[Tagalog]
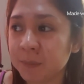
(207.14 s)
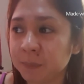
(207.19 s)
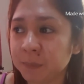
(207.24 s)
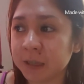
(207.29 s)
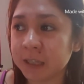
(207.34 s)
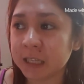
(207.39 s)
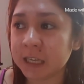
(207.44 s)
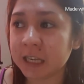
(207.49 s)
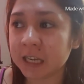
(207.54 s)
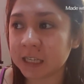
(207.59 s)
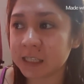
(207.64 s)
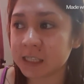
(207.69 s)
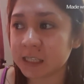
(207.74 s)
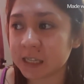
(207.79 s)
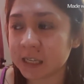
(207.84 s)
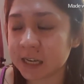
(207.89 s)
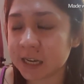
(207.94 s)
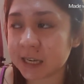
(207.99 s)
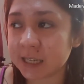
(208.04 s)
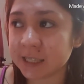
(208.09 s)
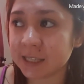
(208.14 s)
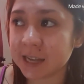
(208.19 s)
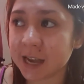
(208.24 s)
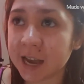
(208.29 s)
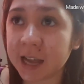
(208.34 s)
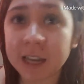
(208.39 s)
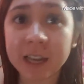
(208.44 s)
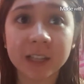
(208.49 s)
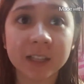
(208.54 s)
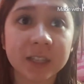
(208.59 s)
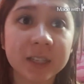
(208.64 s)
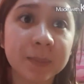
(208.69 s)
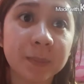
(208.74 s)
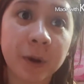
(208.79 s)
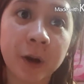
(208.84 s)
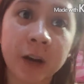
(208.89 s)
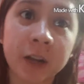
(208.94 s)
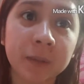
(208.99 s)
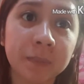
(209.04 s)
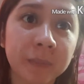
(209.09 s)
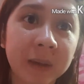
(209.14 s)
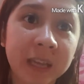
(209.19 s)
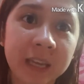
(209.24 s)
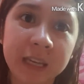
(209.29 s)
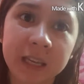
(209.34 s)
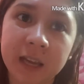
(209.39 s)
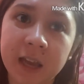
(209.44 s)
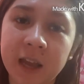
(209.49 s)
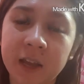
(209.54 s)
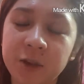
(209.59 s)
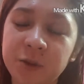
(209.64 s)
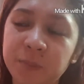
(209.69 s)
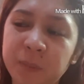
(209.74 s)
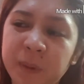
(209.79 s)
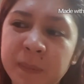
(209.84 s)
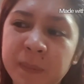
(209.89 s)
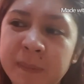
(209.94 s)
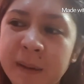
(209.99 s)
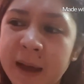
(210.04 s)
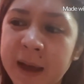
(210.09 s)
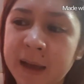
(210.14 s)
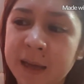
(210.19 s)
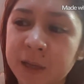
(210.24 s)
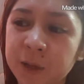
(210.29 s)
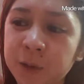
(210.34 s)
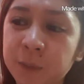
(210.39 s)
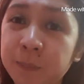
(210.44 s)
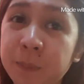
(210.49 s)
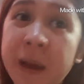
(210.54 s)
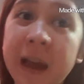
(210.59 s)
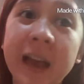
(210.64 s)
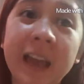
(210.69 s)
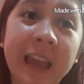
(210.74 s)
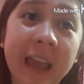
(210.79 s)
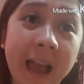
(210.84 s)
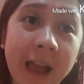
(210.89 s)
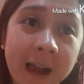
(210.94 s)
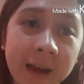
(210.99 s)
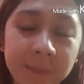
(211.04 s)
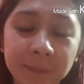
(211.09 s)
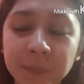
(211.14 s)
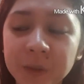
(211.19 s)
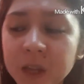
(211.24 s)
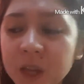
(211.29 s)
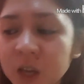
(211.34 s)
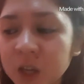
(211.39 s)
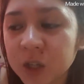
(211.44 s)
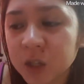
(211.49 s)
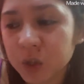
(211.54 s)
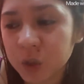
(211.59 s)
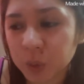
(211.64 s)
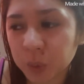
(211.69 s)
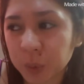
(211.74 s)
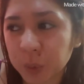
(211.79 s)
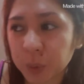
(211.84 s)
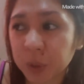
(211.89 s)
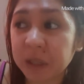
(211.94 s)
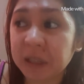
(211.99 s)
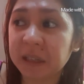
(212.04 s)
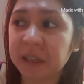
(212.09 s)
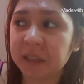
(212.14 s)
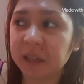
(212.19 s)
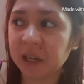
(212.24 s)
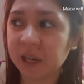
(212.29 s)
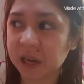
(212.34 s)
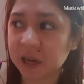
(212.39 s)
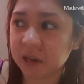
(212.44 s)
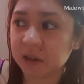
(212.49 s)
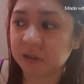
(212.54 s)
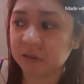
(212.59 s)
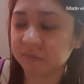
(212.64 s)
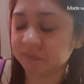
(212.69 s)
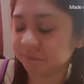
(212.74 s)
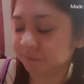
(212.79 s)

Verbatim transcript: Pati nga sa Sun and Smart, mahina. Yun pa ba? Yun pa kaya? So, hindi na lang.